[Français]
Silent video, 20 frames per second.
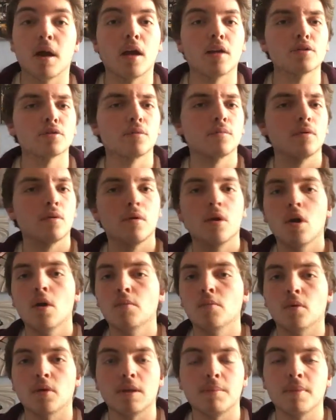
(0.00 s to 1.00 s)
par exemple
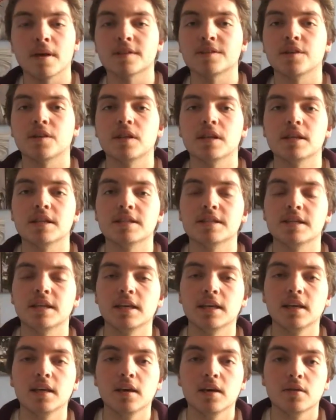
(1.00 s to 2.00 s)
pour les
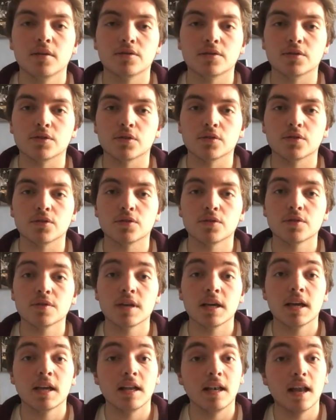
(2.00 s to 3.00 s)
personnaliser, ce genre de choses.